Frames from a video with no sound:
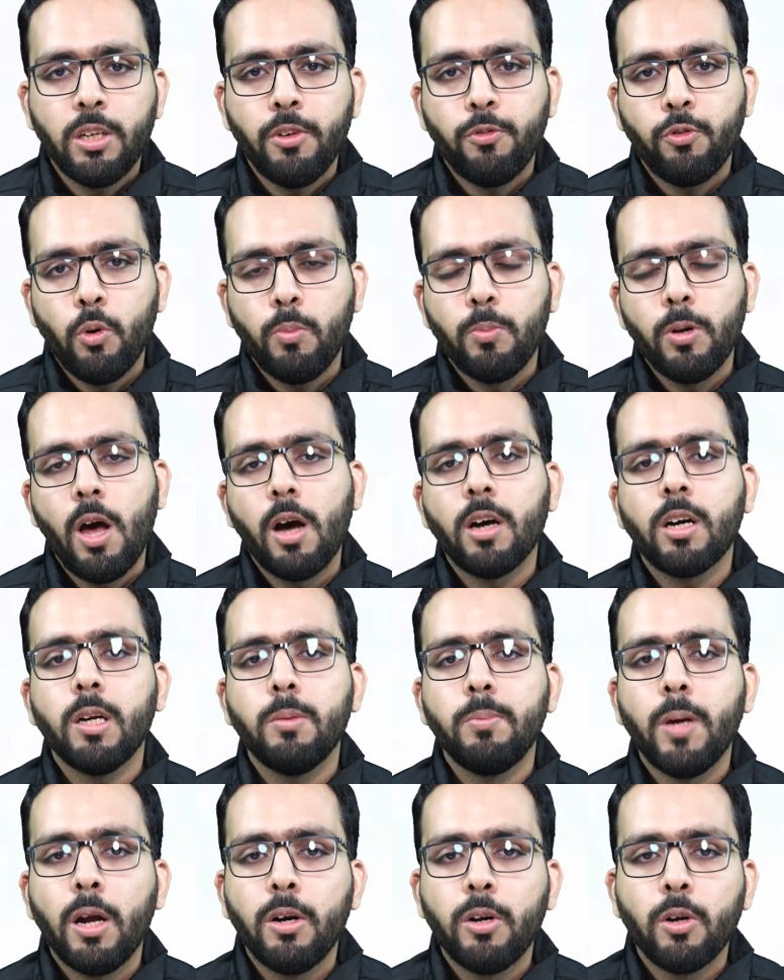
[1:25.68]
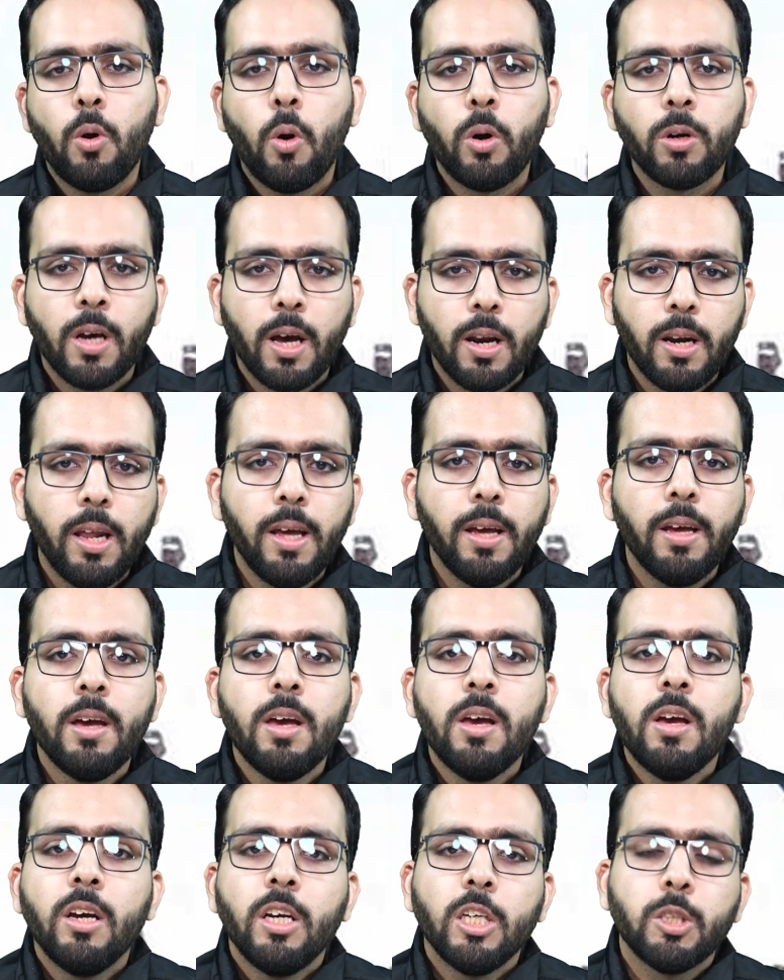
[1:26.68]
शरीफ को बुलाकर बयान रिकॉर्ड कर लें
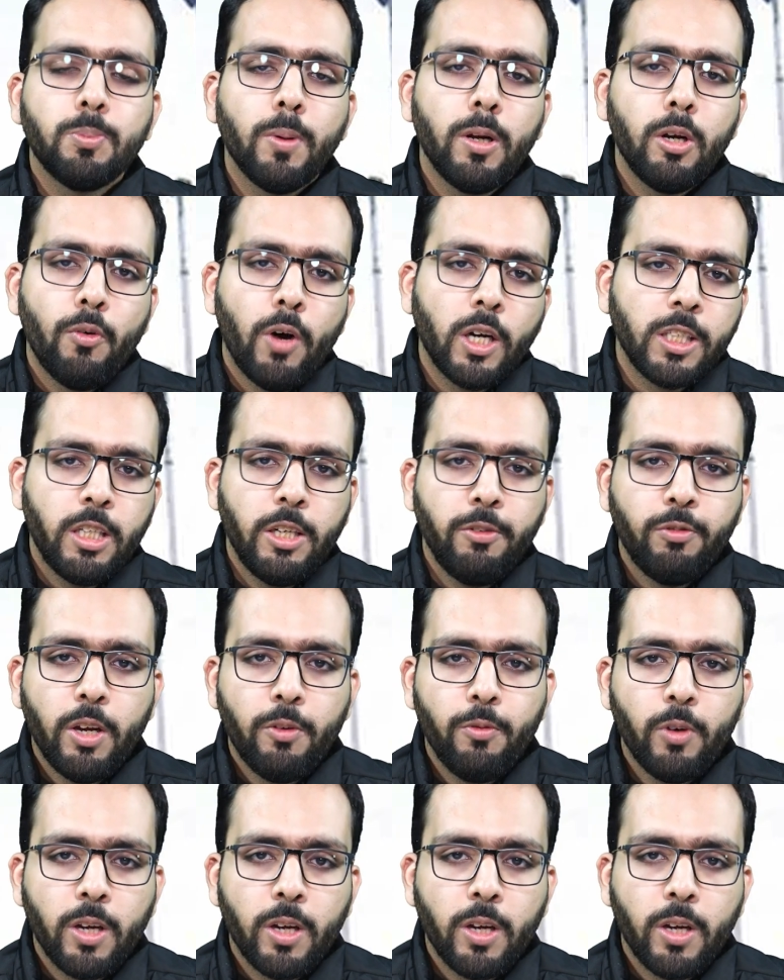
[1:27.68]
इस पर नवाज शरीफ के